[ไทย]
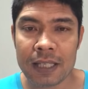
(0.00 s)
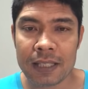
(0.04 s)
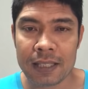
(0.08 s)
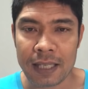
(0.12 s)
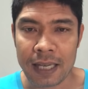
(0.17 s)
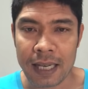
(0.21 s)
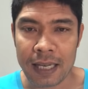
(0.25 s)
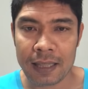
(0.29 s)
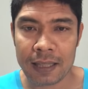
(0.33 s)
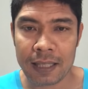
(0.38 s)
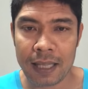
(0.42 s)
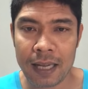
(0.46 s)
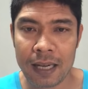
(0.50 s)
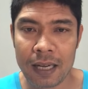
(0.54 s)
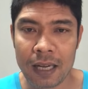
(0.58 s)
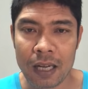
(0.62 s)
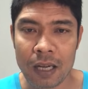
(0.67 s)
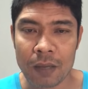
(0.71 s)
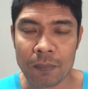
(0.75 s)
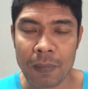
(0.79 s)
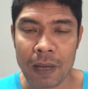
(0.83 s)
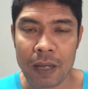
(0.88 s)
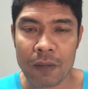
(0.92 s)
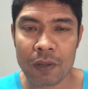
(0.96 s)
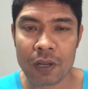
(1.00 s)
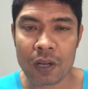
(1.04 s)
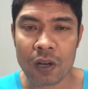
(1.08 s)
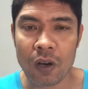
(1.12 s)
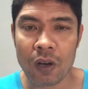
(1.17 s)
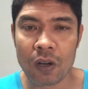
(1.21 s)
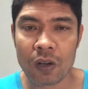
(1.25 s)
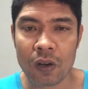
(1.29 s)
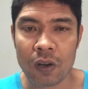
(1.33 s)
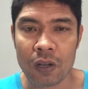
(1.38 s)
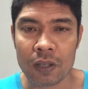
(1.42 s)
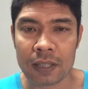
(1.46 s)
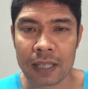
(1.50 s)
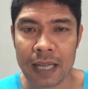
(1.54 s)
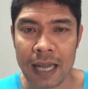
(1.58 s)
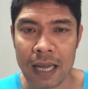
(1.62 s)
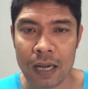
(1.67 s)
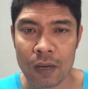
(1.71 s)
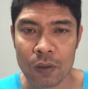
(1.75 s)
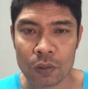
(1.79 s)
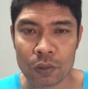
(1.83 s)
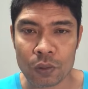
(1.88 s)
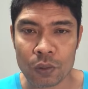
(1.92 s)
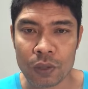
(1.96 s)
ฉะนั้นท่านเอาไปวิเคราะห์ก่อนการ
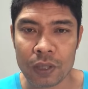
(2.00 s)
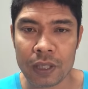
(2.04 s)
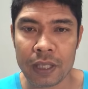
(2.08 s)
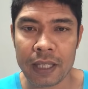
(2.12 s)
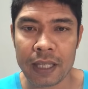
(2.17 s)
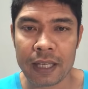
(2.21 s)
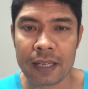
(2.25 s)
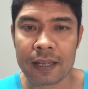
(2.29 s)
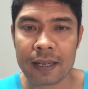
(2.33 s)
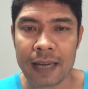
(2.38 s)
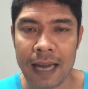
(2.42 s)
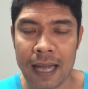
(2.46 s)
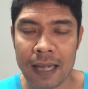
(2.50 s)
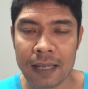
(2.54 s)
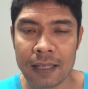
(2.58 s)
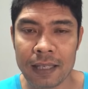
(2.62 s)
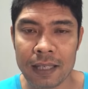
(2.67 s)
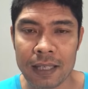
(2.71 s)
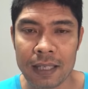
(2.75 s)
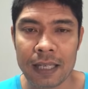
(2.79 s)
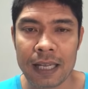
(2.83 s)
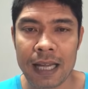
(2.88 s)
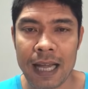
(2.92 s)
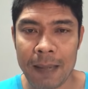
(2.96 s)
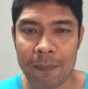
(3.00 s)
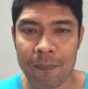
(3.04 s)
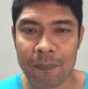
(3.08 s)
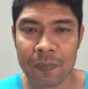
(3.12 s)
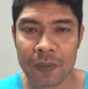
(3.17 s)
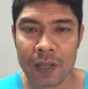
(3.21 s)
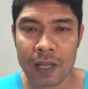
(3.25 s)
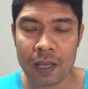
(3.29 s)
ลงทุนอีกครั้งหนึ่งนะครับ